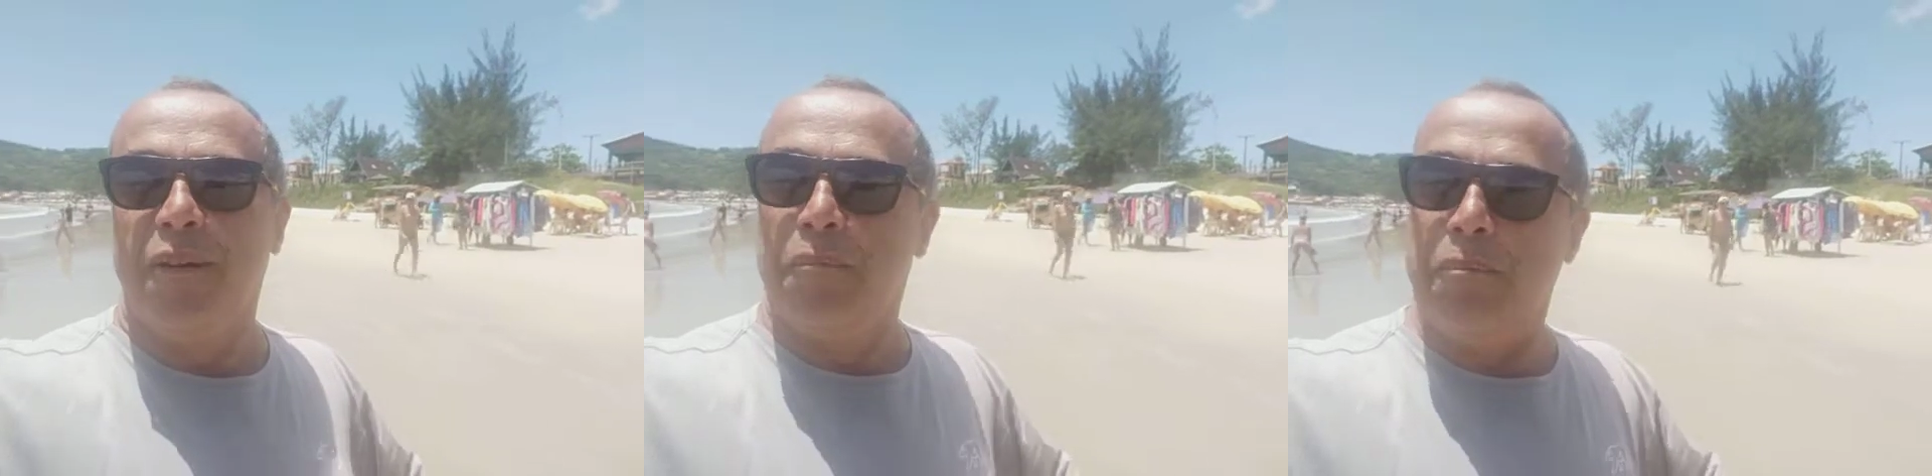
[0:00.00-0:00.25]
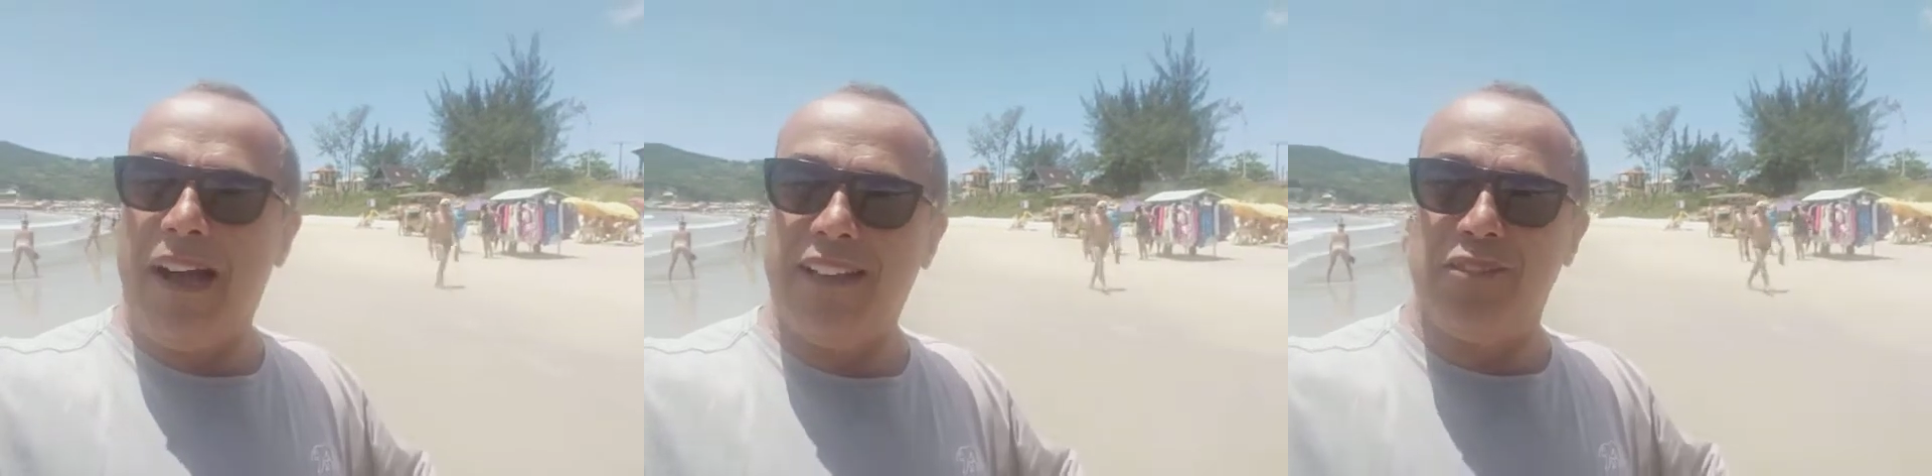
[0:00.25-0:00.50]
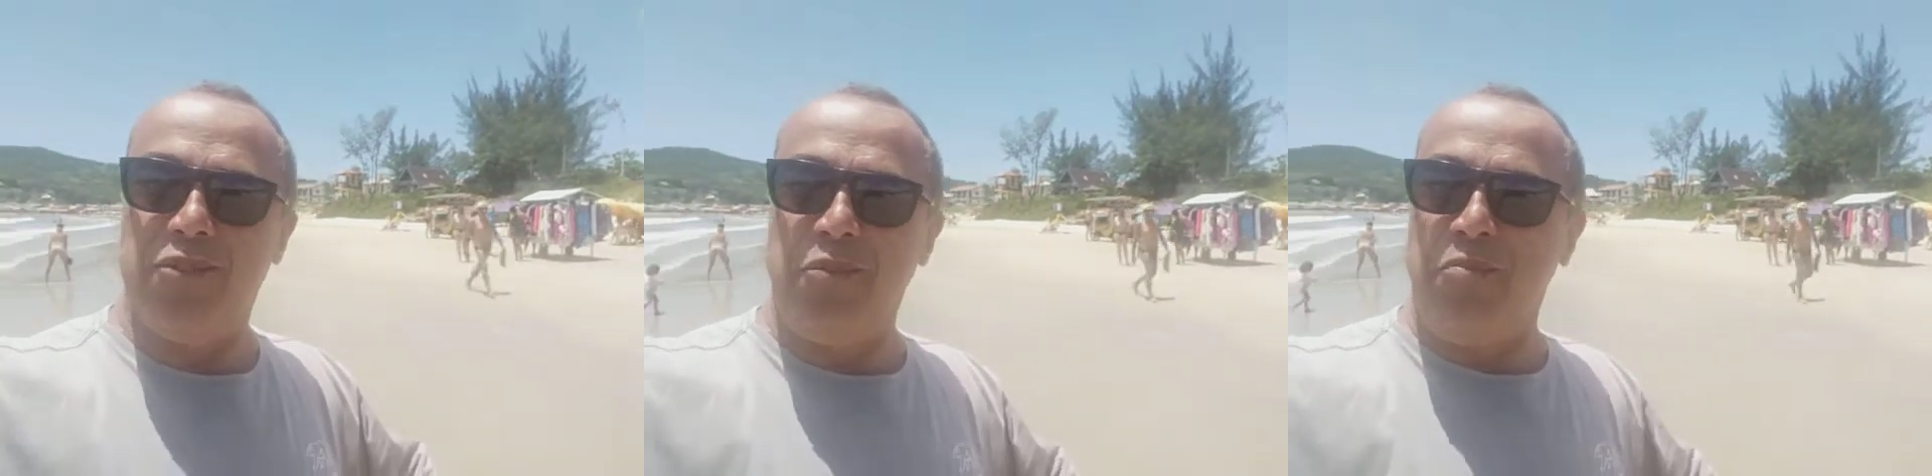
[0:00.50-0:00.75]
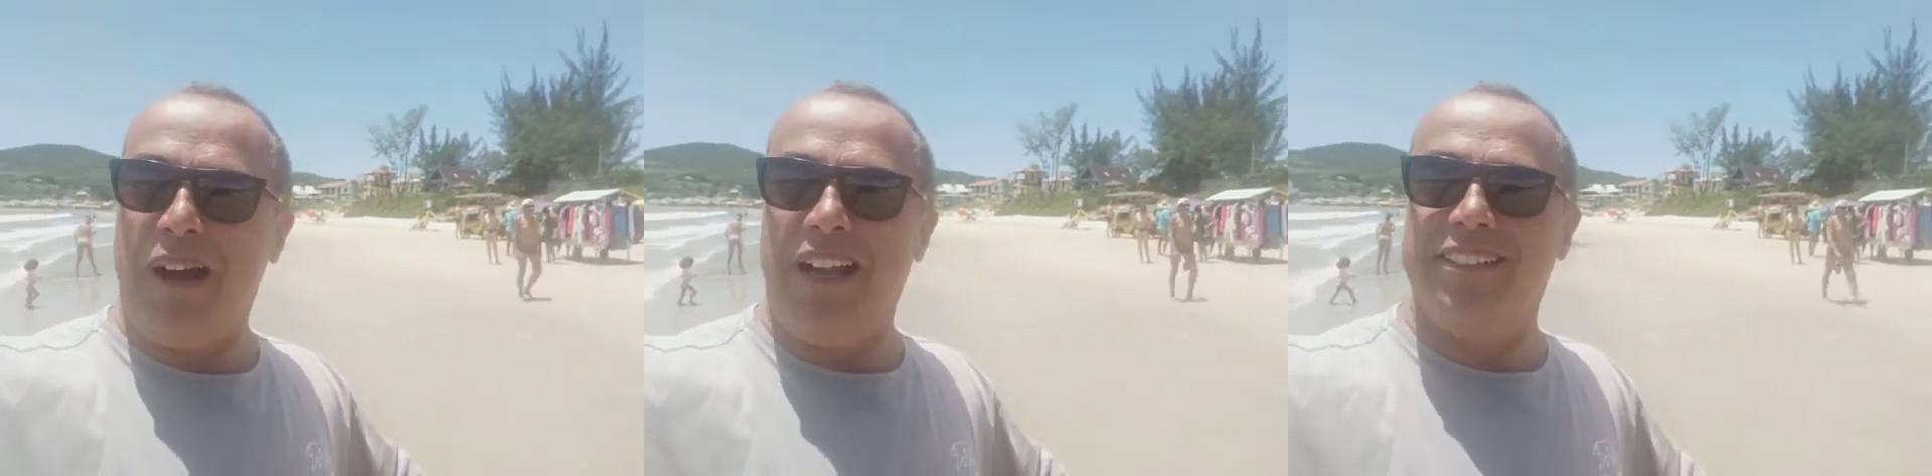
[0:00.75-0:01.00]
mas do
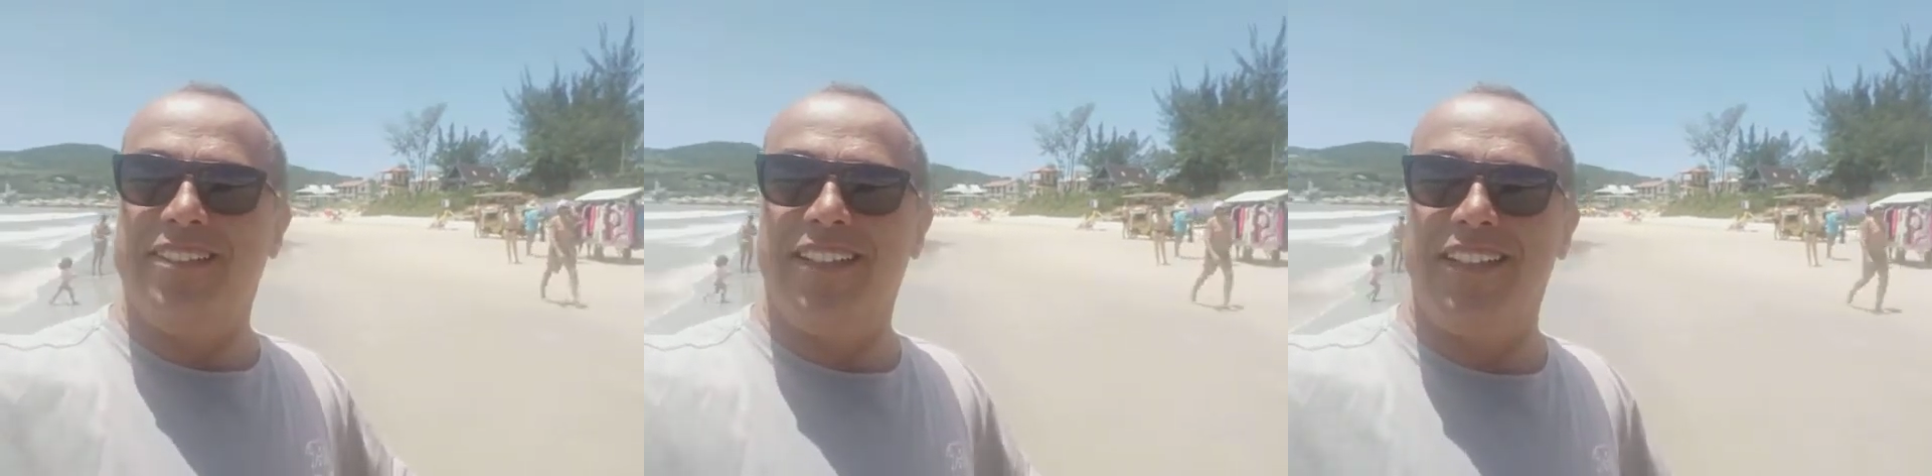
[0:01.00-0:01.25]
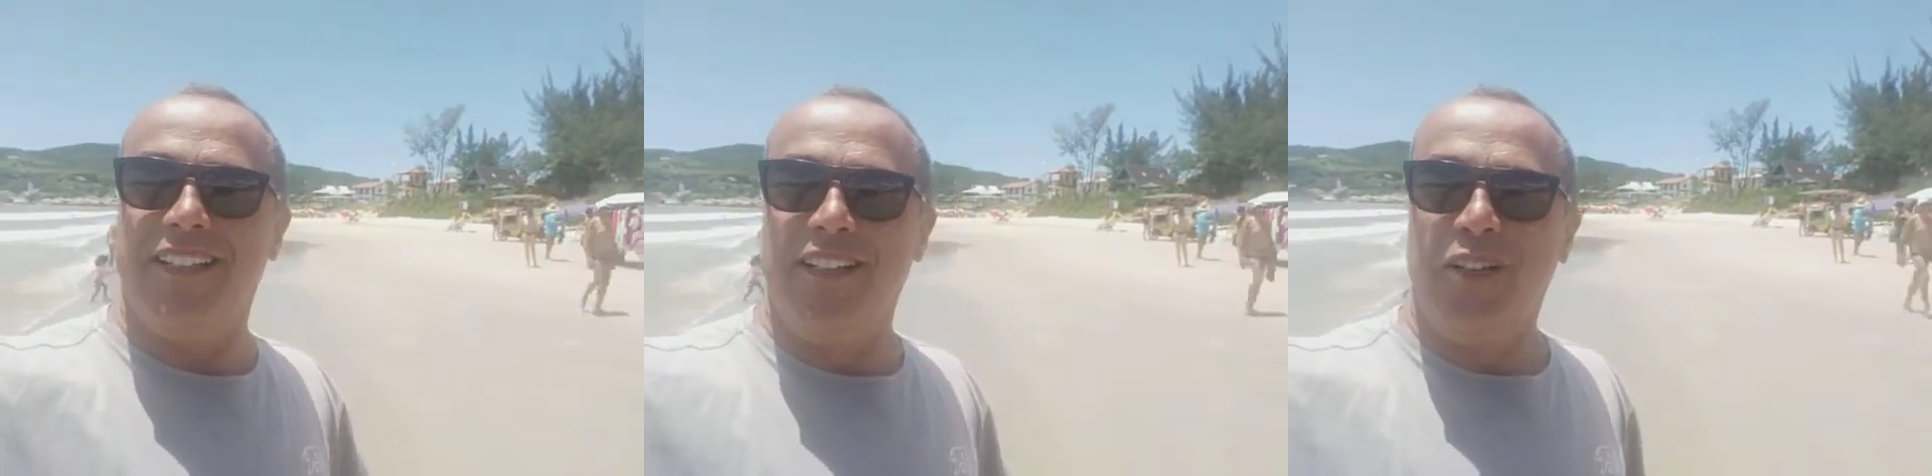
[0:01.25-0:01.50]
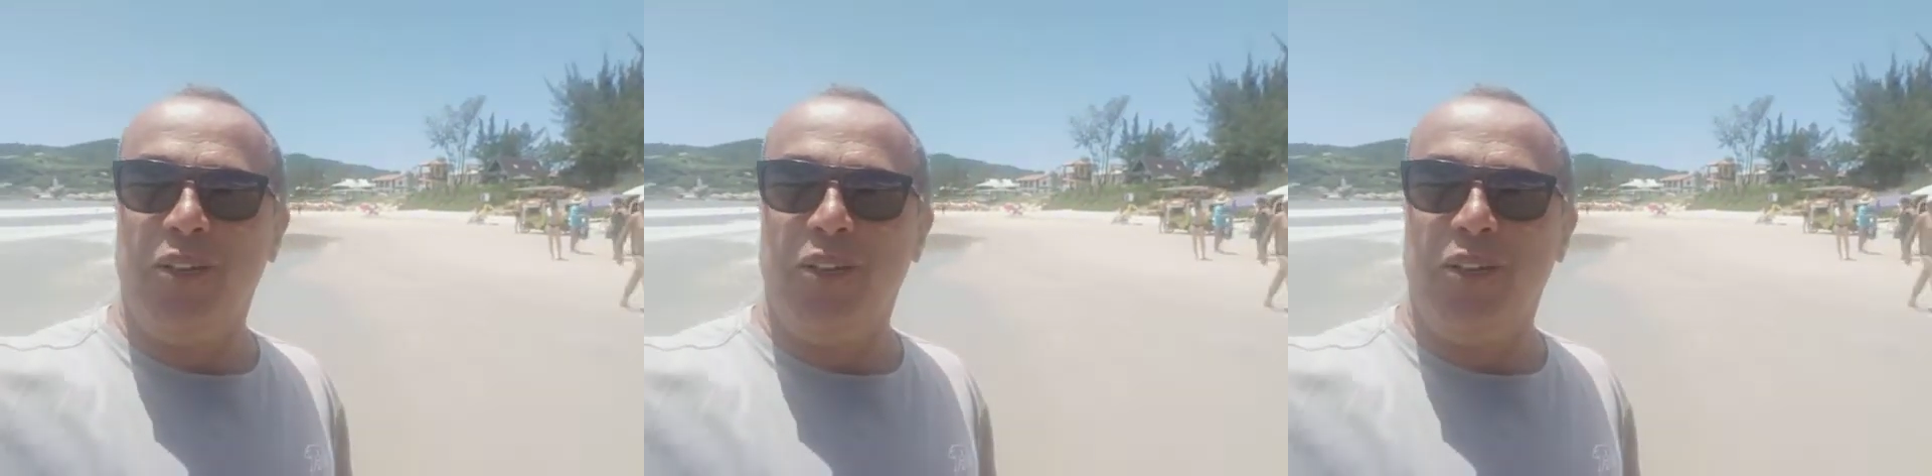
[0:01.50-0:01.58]
mais aí